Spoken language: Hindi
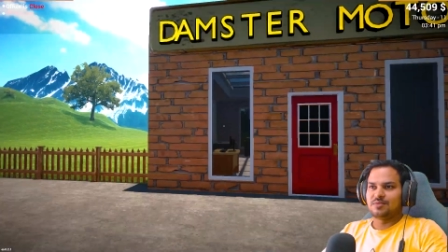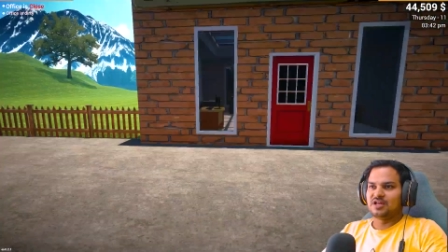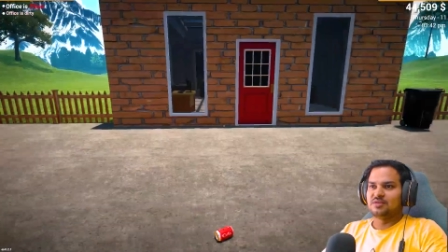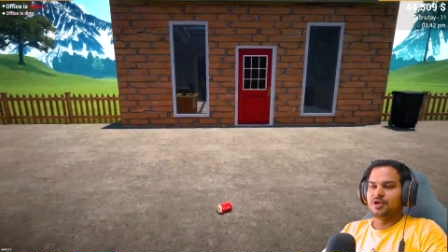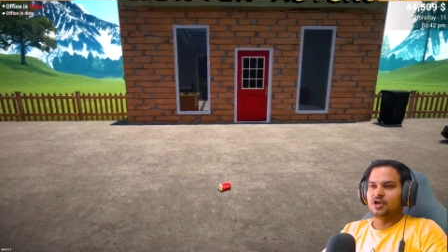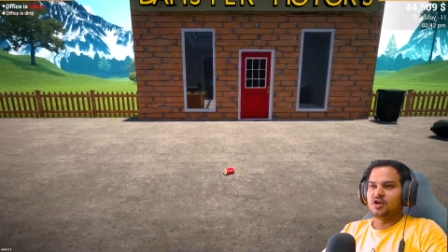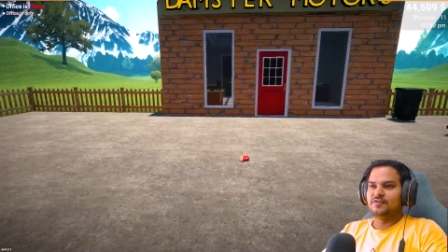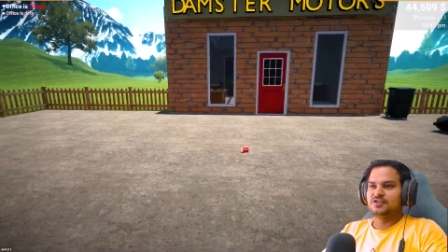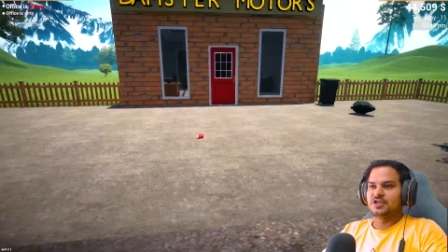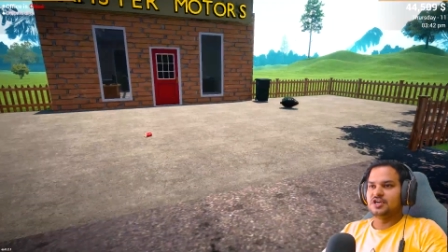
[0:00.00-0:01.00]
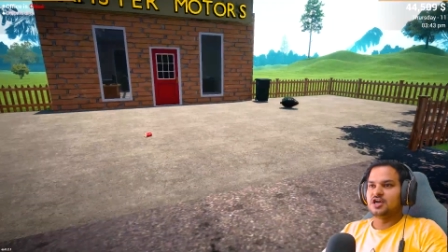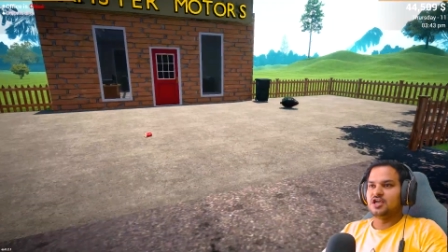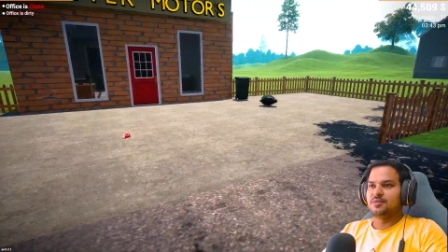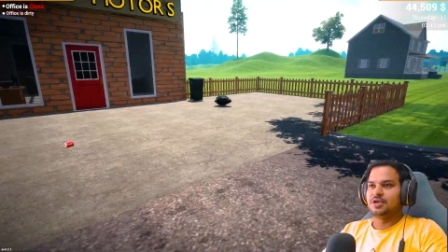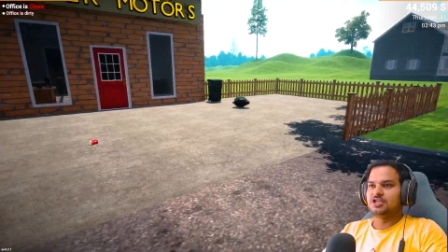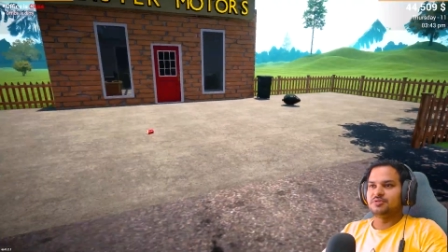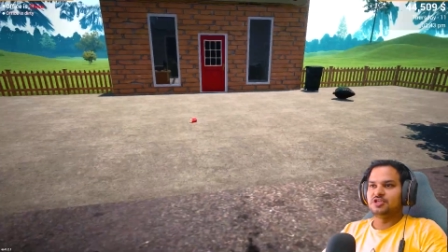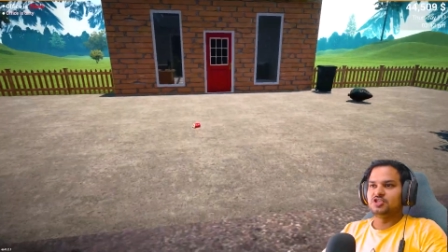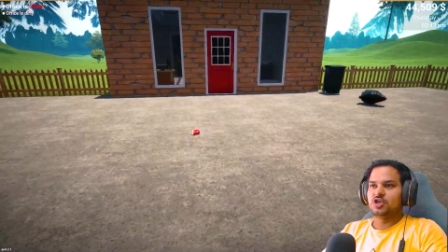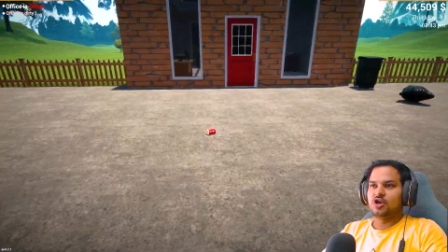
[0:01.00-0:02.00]
बाद हमने काफ़ी सारी गाड़ियाँ बेच
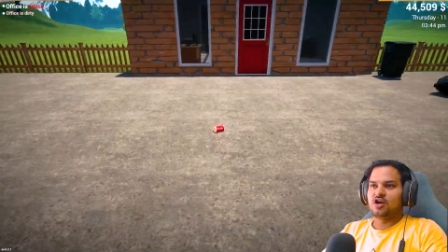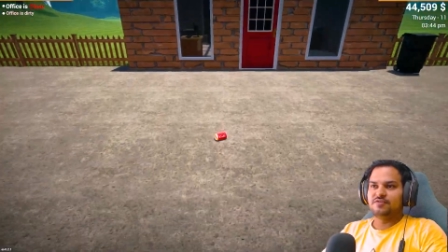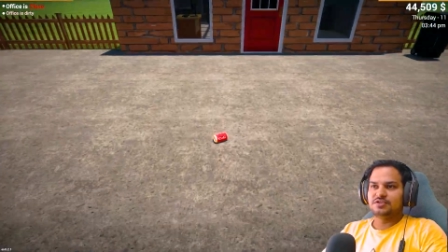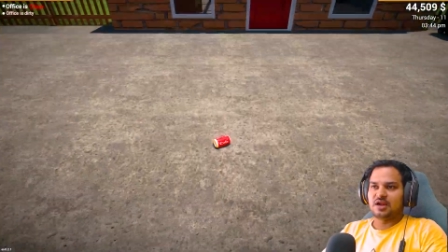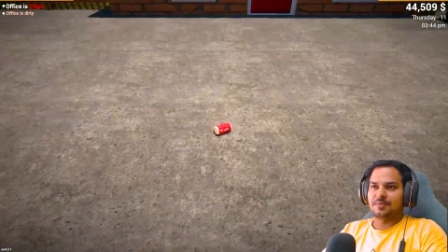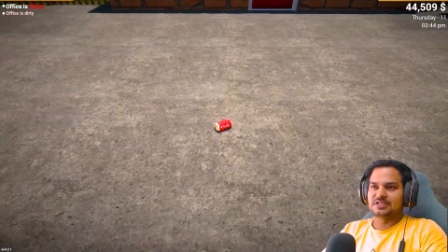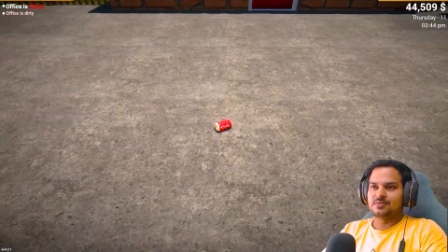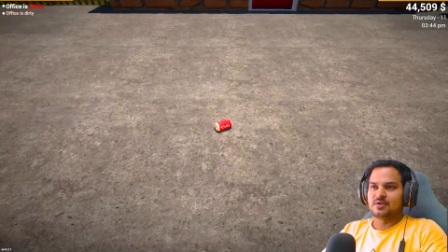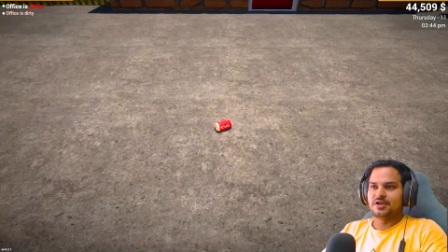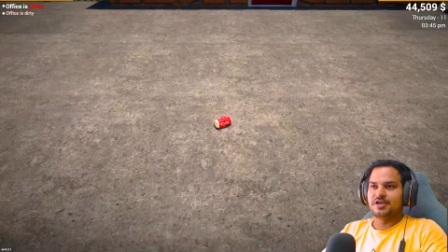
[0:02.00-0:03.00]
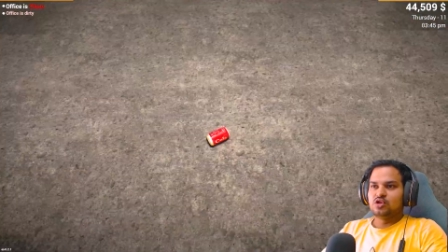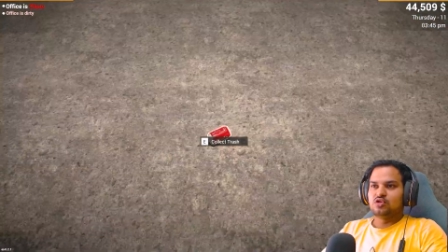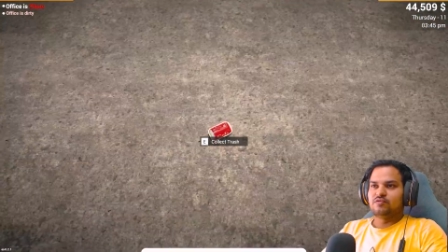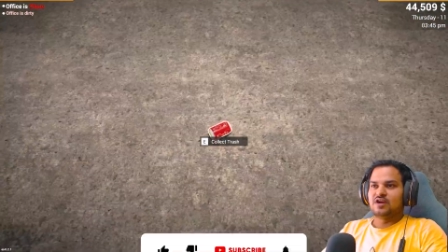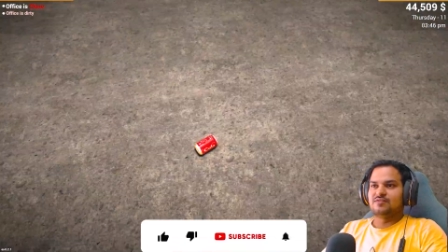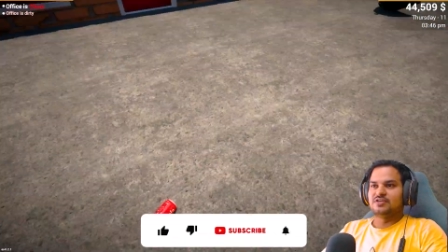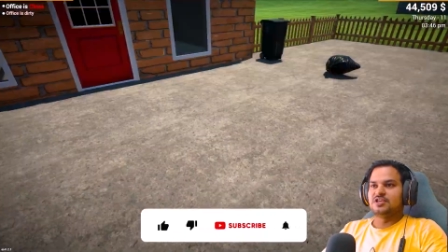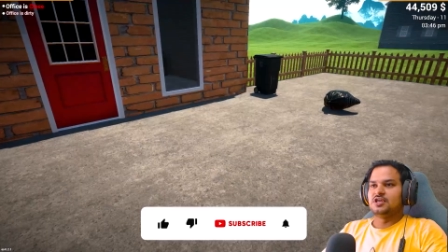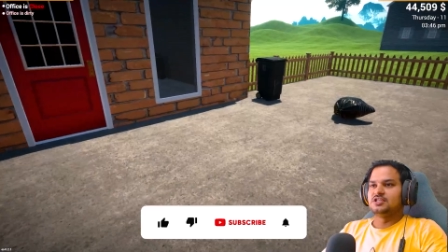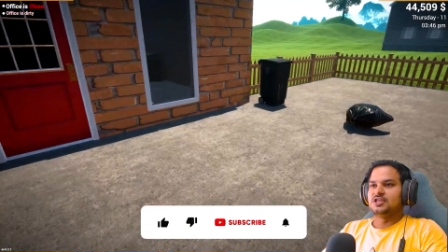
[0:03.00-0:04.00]
बेच के काफ़ी सारा पैसा बना लिया है तो फटाफट
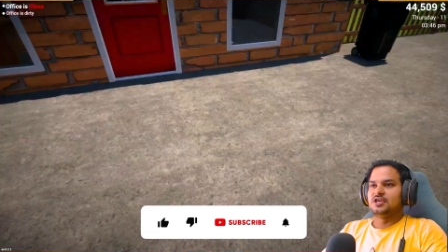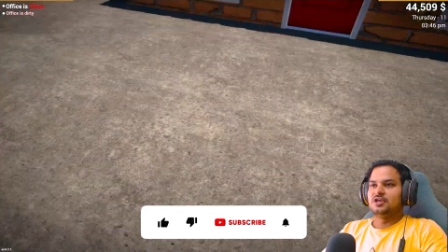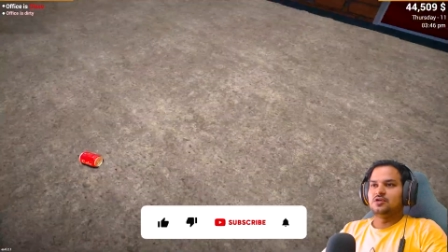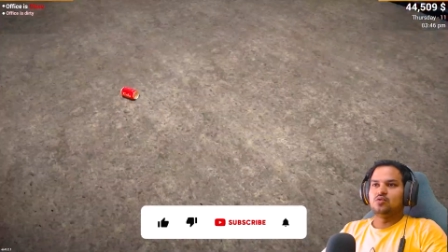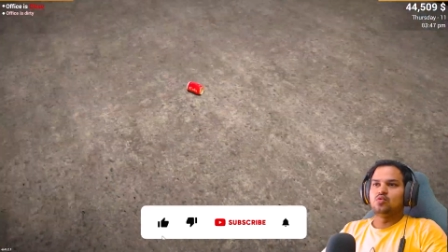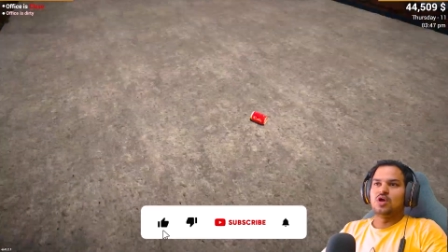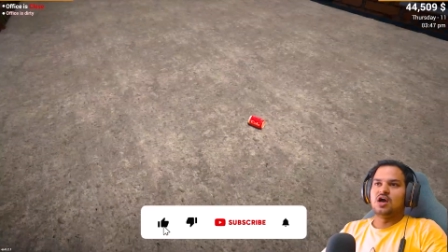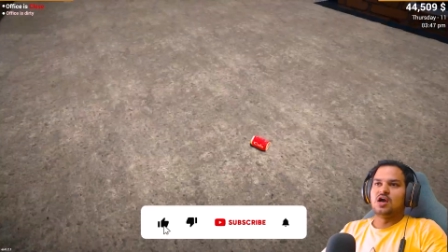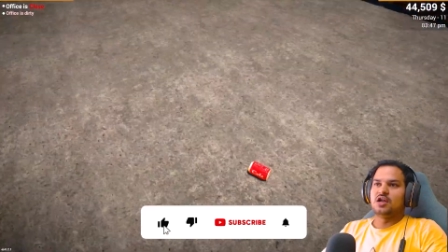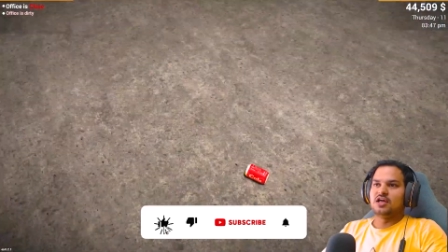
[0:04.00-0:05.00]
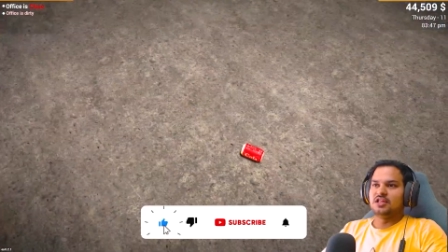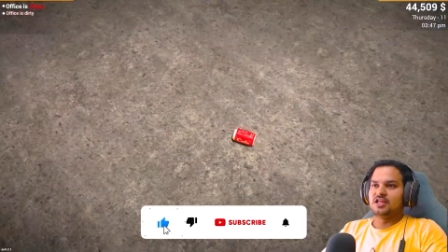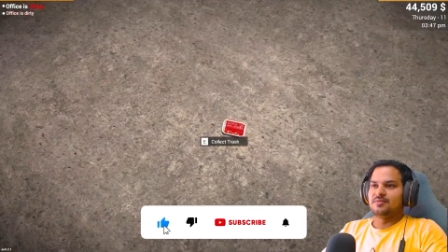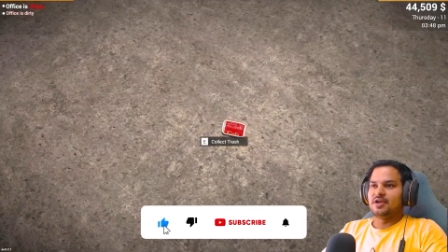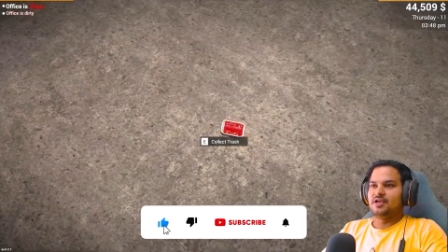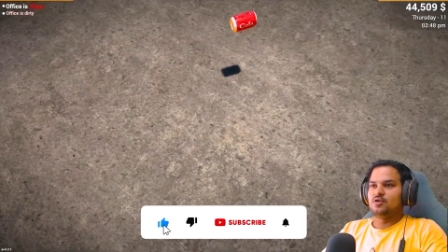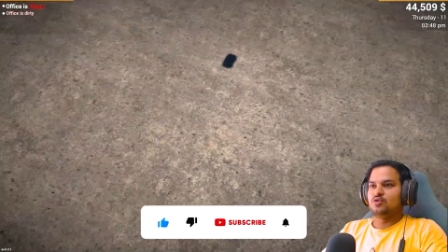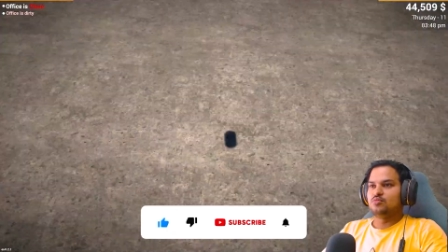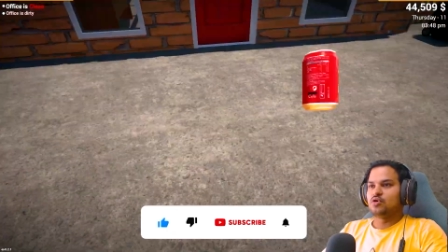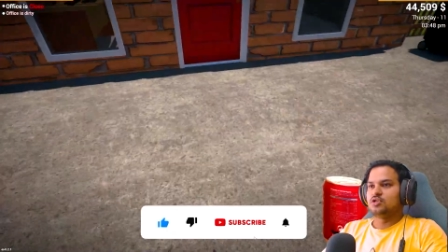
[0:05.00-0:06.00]
से यहाँ से ये कूड़ा हटा देते हैं भाई
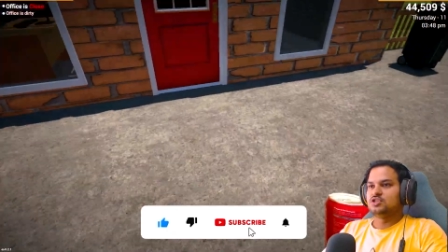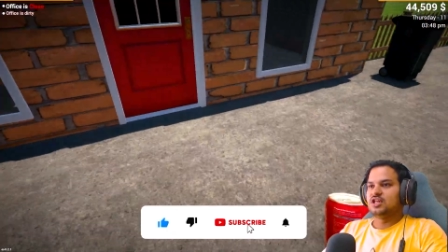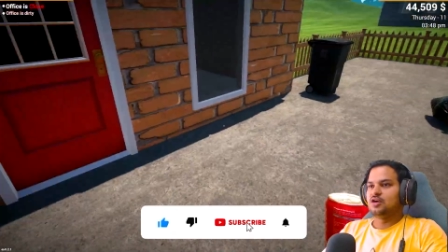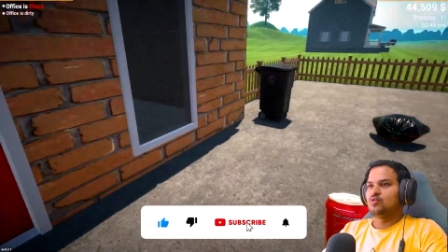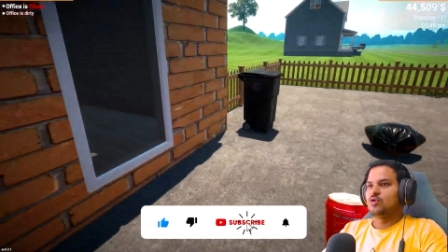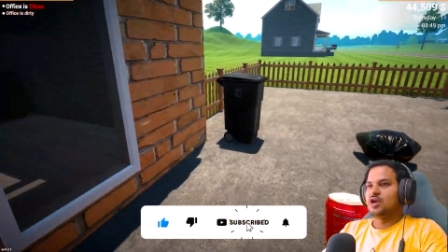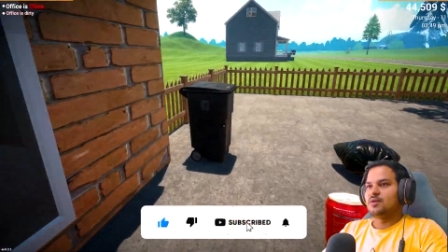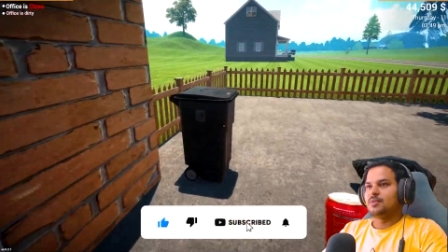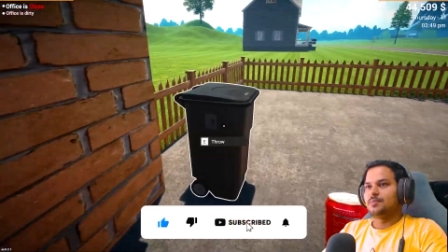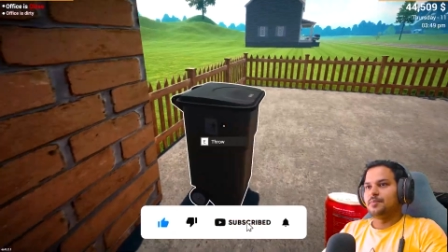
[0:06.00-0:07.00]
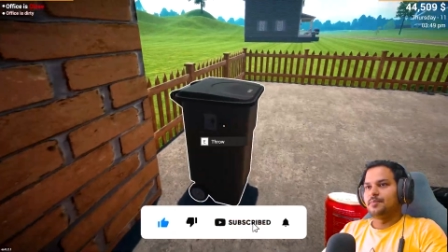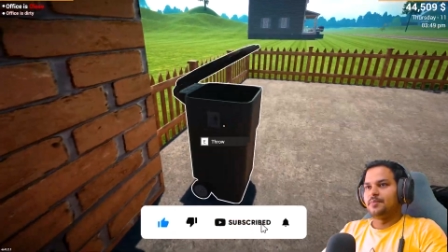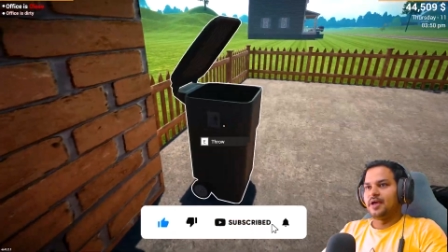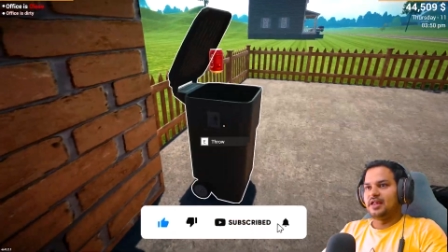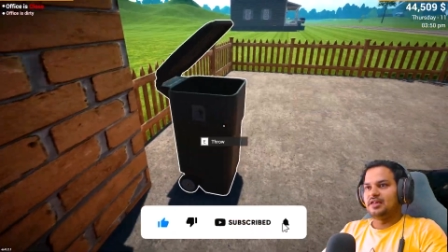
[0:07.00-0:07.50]
क्योंकि बहुत ज़्यादा कूड़ा यहाँ पर फैल